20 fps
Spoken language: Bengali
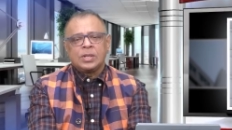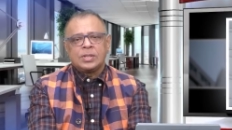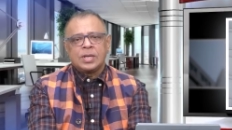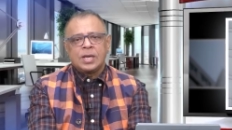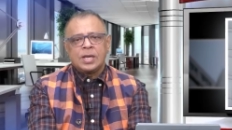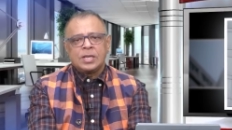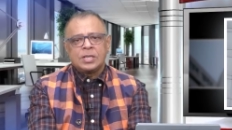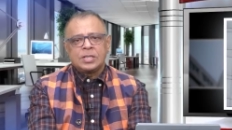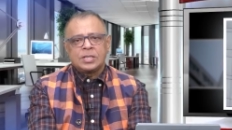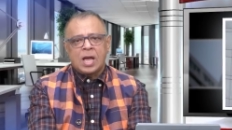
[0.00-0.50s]

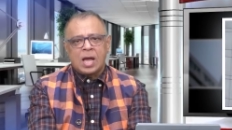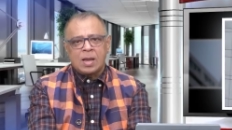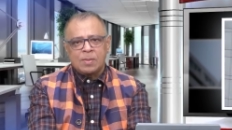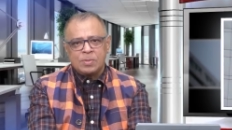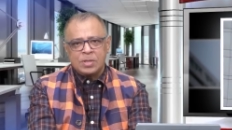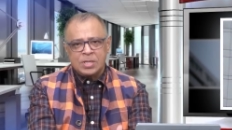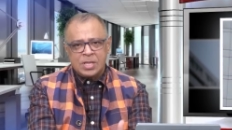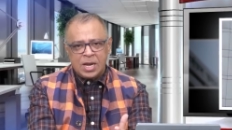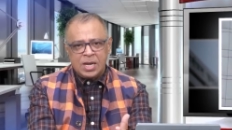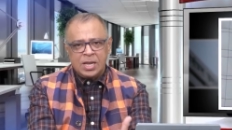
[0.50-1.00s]
যেই
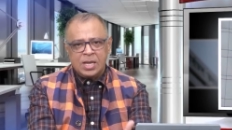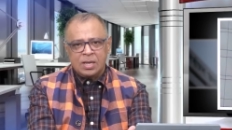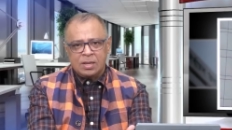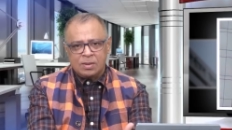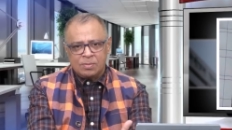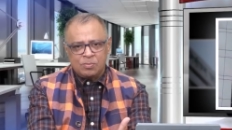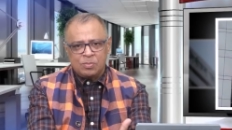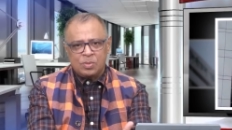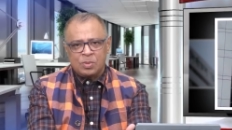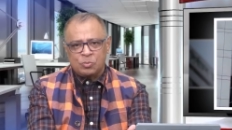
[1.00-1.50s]
সাংবিধানিক
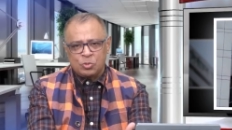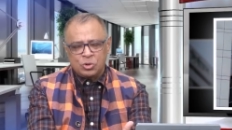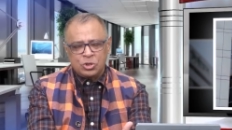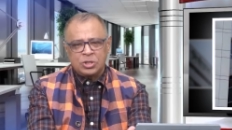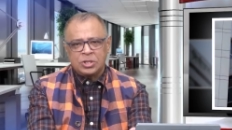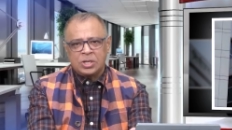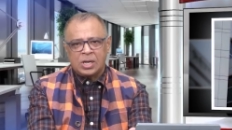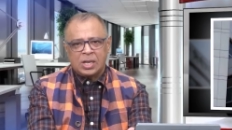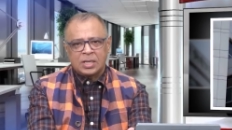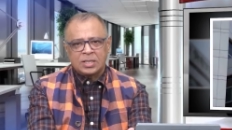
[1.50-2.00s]

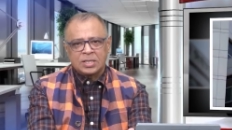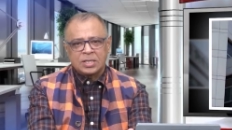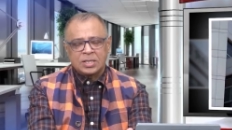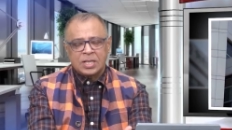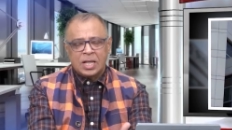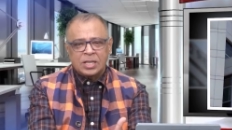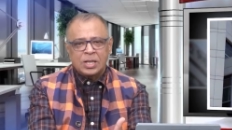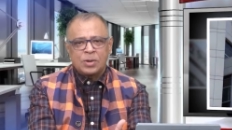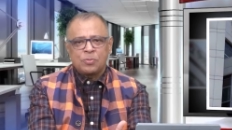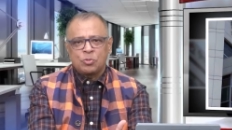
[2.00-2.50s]
প্রতিষ্ঠান আছে
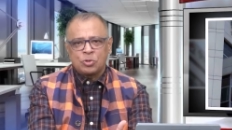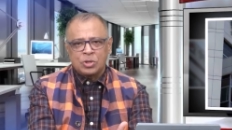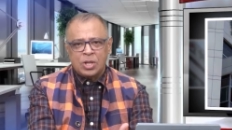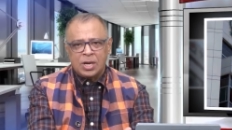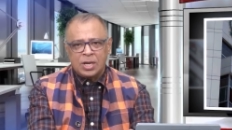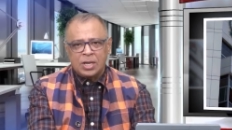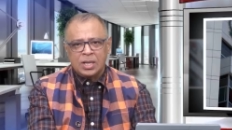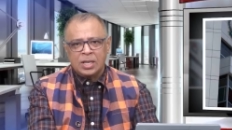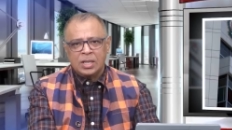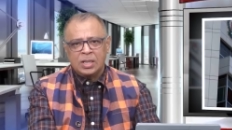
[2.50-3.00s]
তাদের
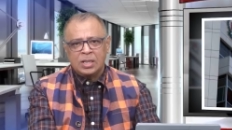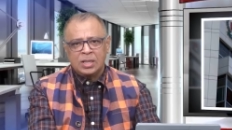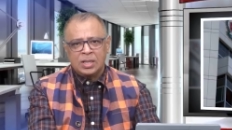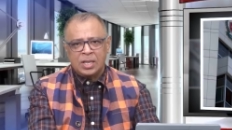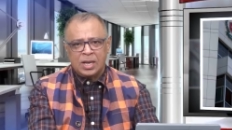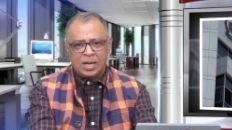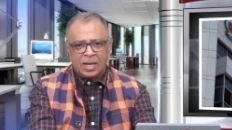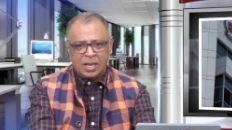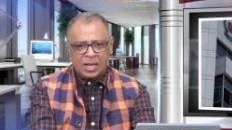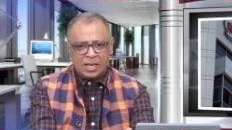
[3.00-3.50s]

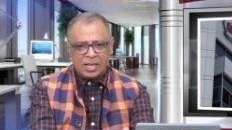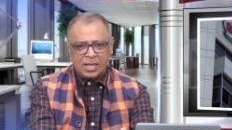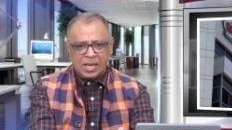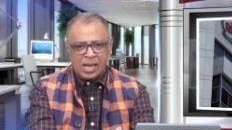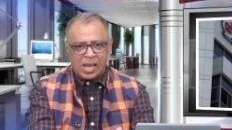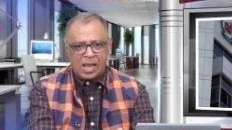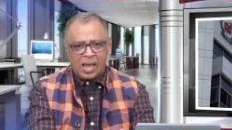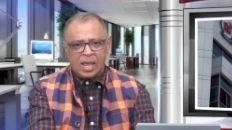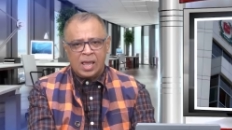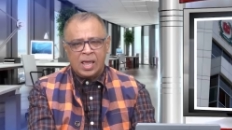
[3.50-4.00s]
প্রধানদেরকে
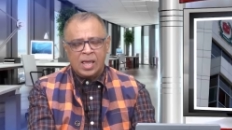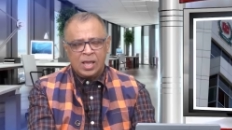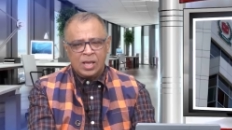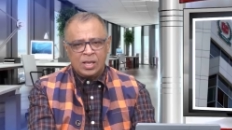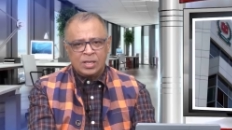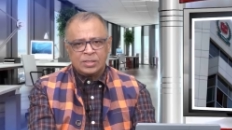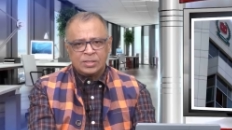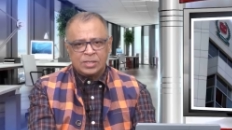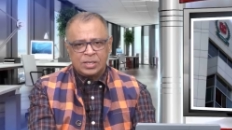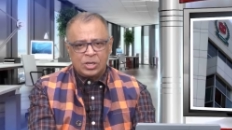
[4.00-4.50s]
নিয়ে
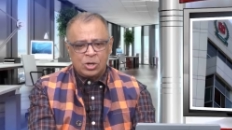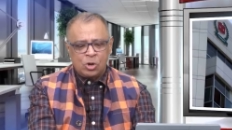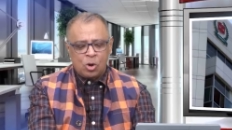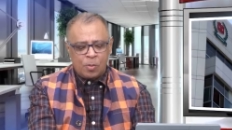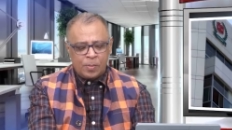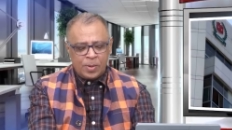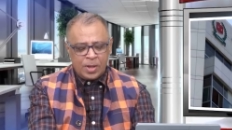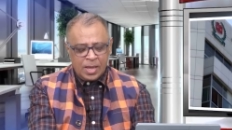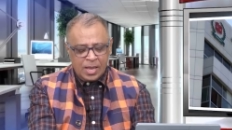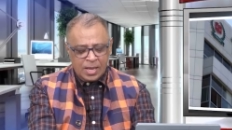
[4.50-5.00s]
যেটি
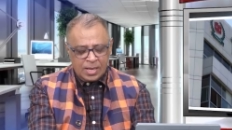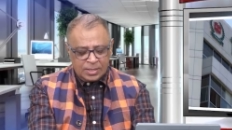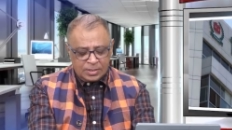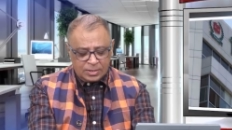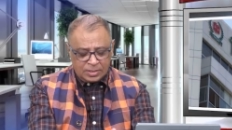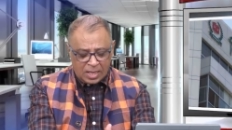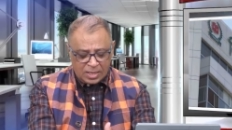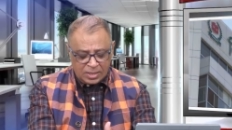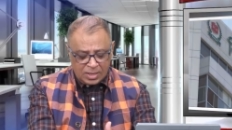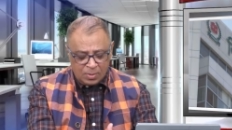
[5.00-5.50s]
হবে
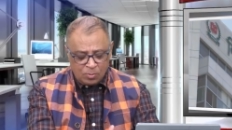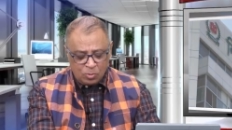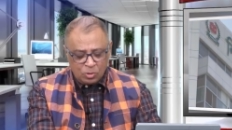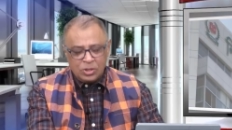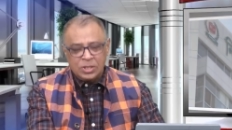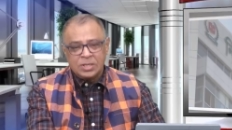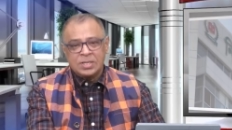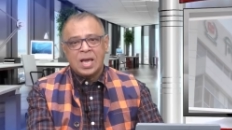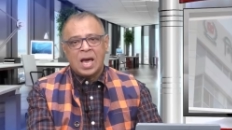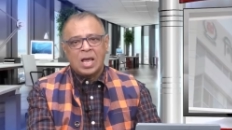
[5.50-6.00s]
তাদের
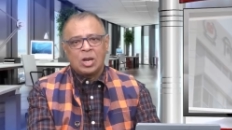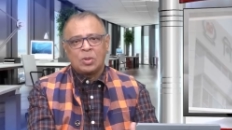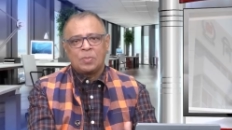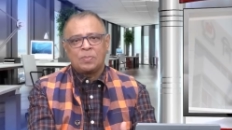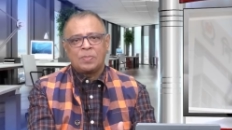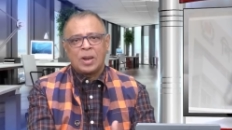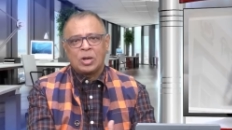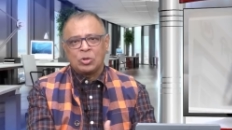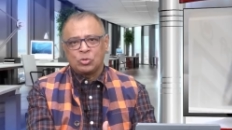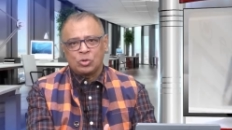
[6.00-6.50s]
মধ্যে যে
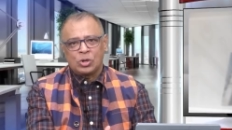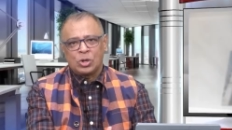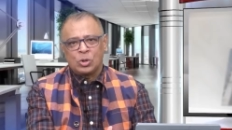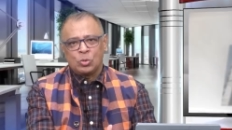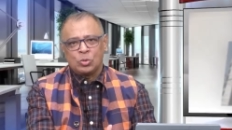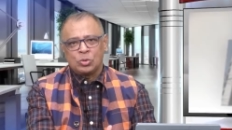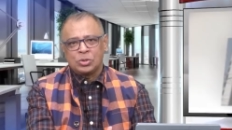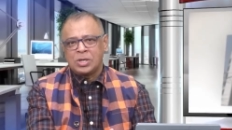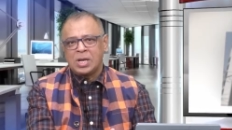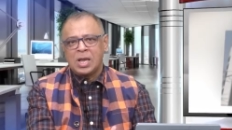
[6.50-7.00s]
আলাপ
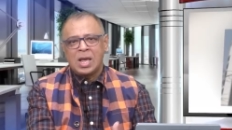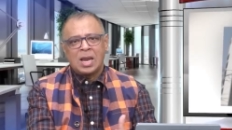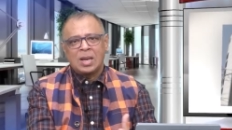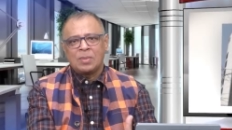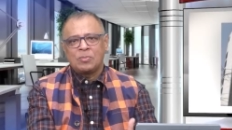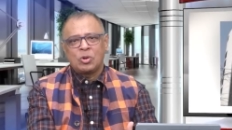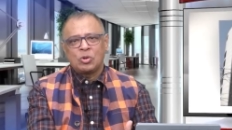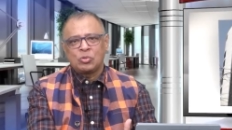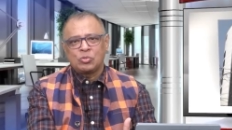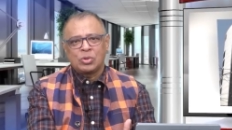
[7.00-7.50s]
আলোচনাগুলো সেই
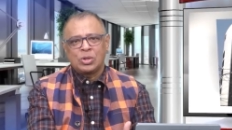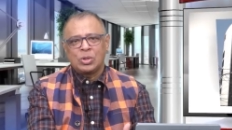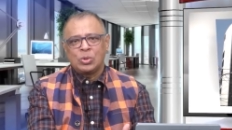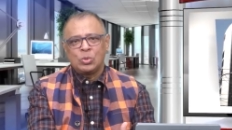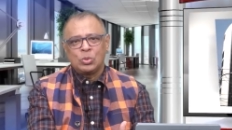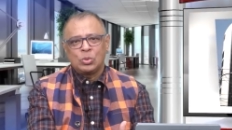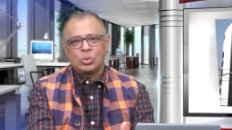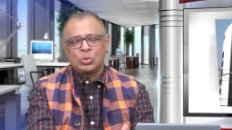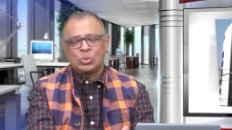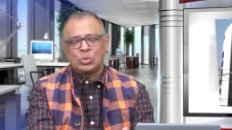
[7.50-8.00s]
আলাপ
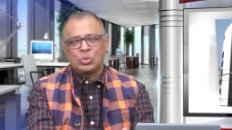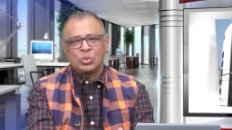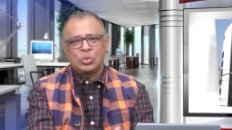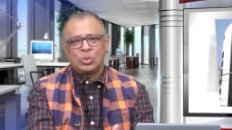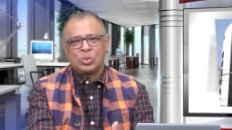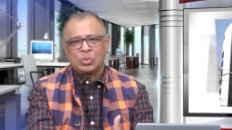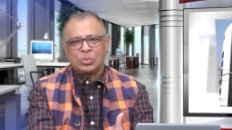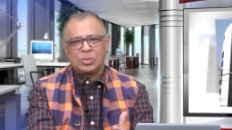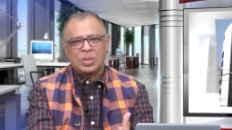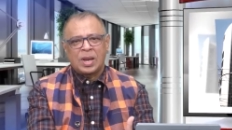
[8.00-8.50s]
আলোচনাগুলো তো
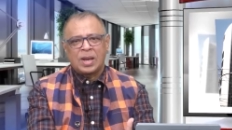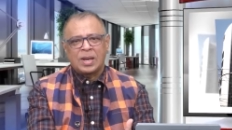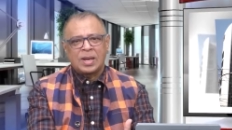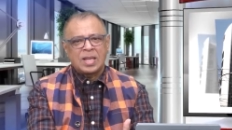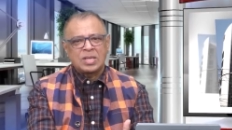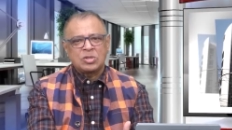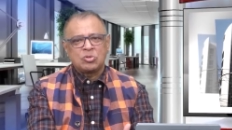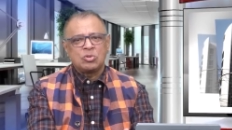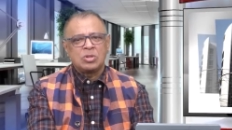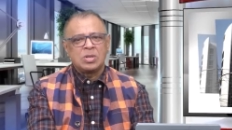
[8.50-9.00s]
তারা
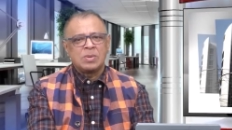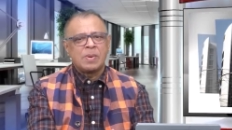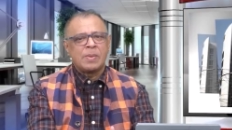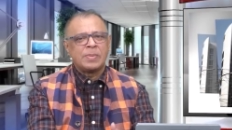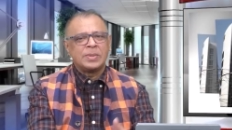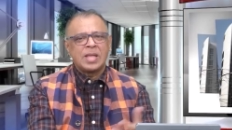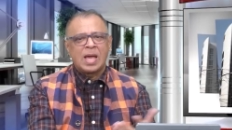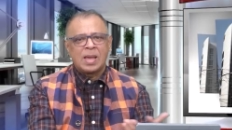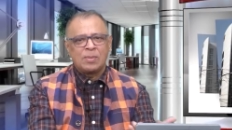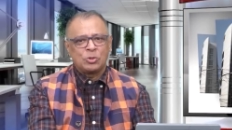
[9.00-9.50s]

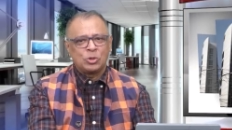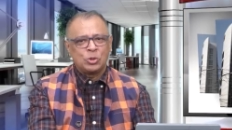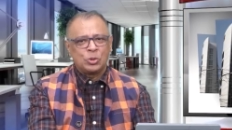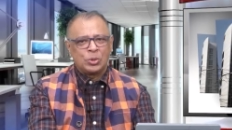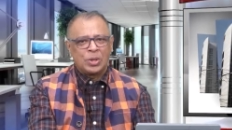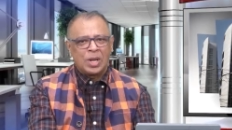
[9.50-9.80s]
রাজনৈতিকভাবে দায়বদ্ধ